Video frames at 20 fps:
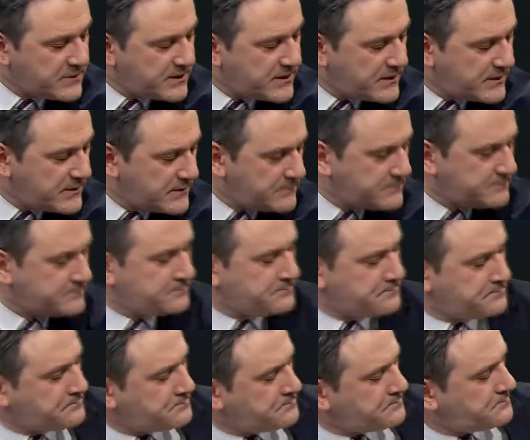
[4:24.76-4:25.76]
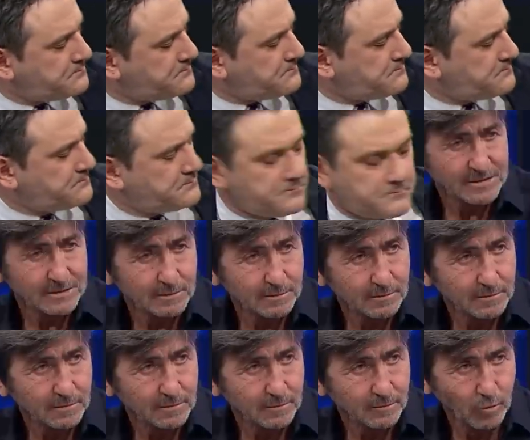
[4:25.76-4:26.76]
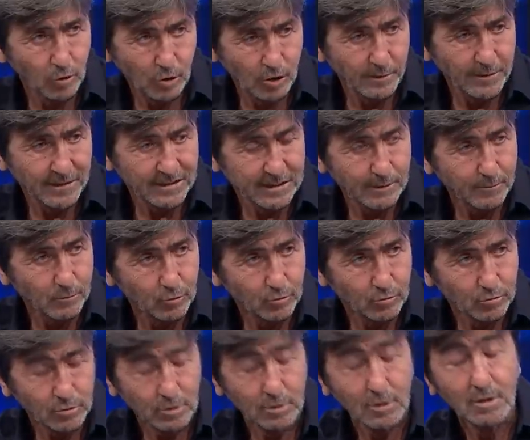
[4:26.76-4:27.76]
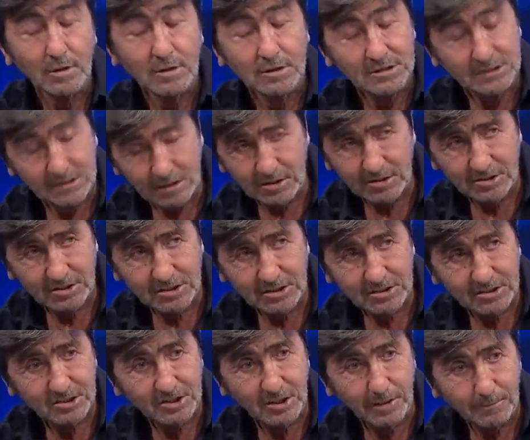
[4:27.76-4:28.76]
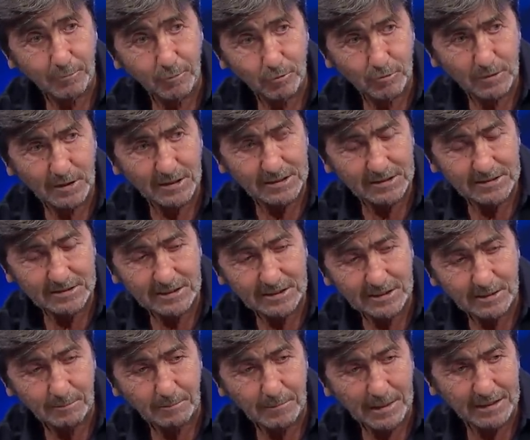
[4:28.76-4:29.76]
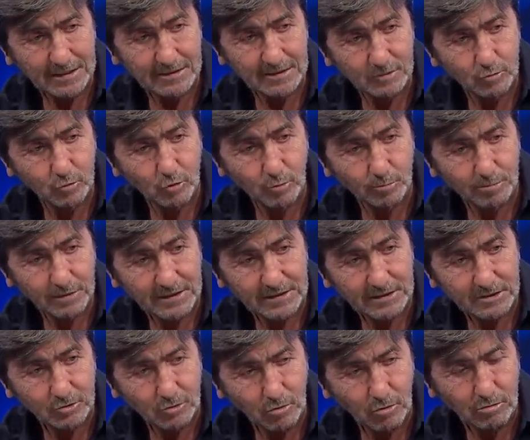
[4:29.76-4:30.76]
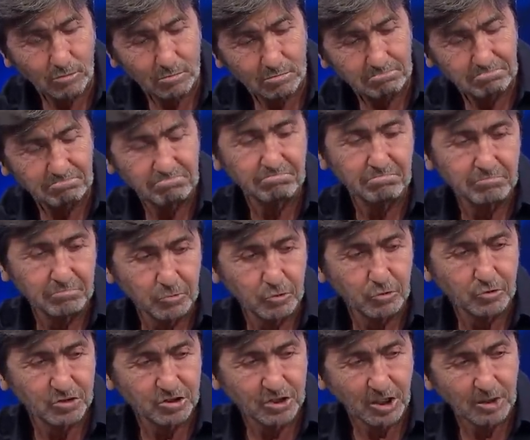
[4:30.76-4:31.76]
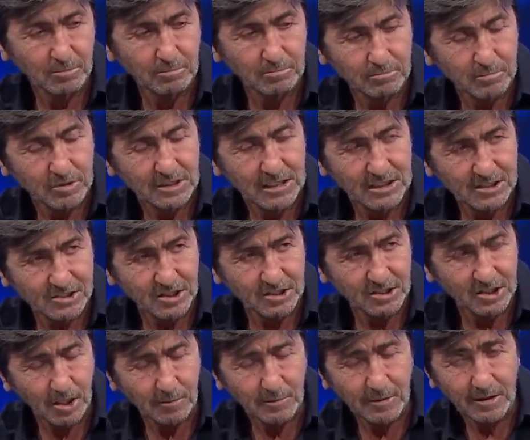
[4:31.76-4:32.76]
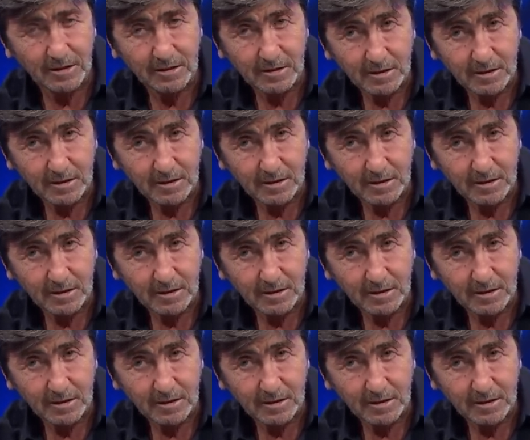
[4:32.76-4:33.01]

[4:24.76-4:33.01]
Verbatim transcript: biri. biriydi. Molde'yi hiçbirimiz böyle beklemiyorduk. Yine açıkçası Şampiyonlar Ligi'nde de belki de gruplarda çok müthiş takım gelecektir ama